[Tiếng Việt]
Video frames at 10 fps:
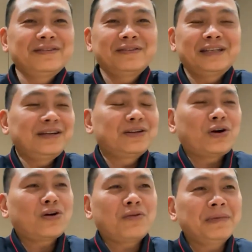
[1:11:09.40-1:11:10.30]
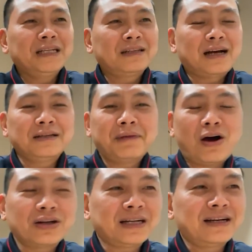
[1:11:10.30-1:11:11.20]
Thì con bây giờ thầy, bà
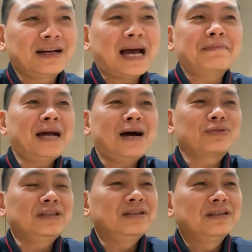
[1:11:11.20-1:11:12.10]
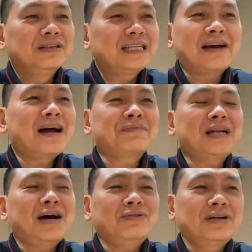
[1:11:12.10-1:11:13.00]
hỏi thầy là làm nào thì chả làm thế
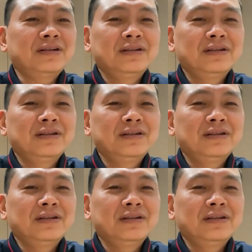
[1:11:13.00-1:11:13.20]
nào được.